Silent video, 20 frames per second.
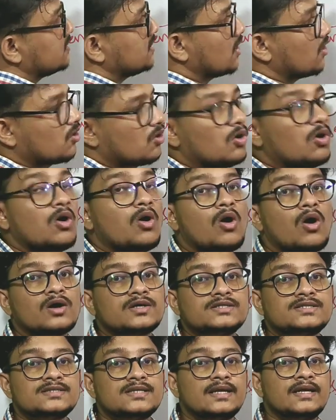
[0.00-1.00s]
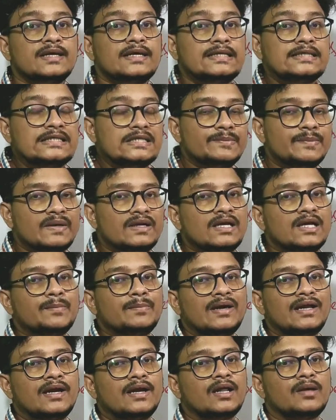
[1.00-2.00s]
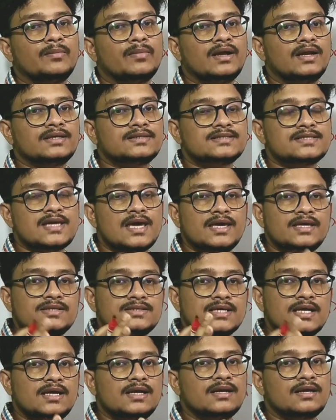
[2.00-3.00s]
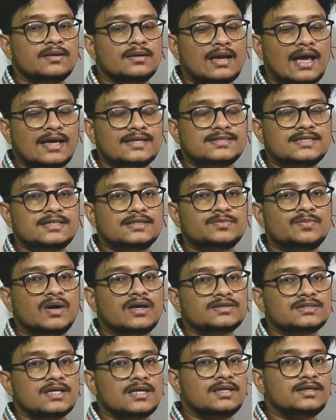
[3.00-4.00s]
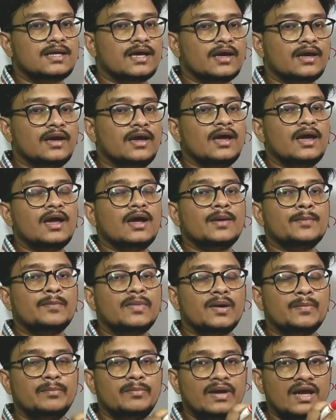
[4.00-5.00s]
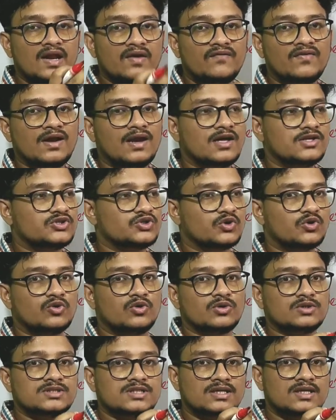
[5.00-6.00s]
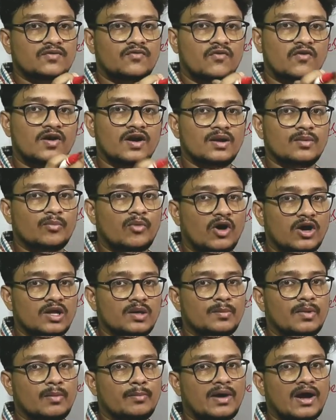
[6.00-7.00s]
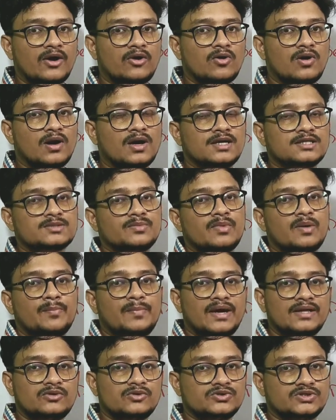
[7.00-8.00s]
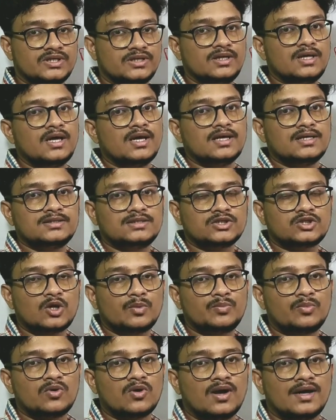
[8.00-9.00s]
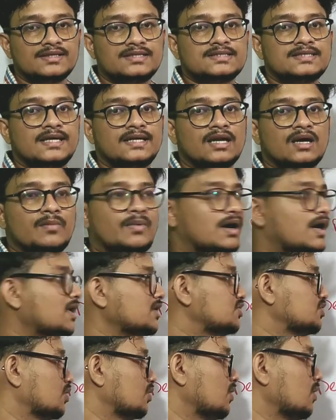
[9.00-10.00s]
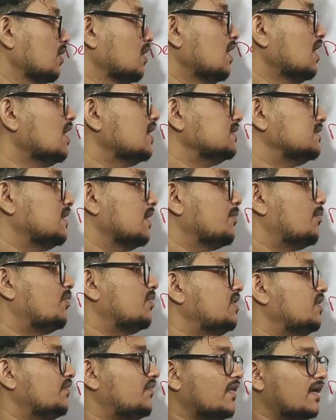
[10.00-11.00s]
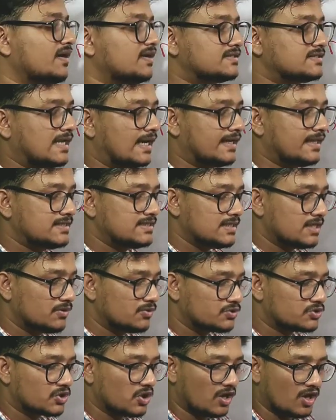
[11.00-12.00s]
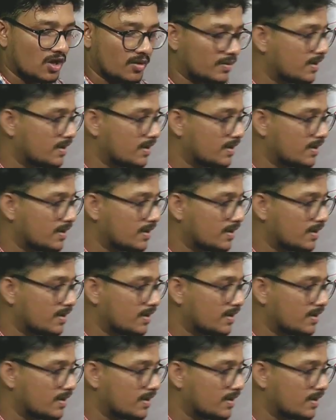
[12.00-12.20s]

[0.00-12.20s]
যেগুলো অক্সিজেন ইন্ডিপেন্ডেন্ট ম্যানারে মানে সেই সেল লাইসিস বা সেলটাকে মানে মেরে ফেলার জন্য যেটা ফরেন বডি বা মাইক্রো অর্গানিজম বা প্যাথোজেন যেসবগুলো আছে সেটাকে মারার জন্য যে ডিফারেন্ট স্ট্র্যাটেজি ইউজ করা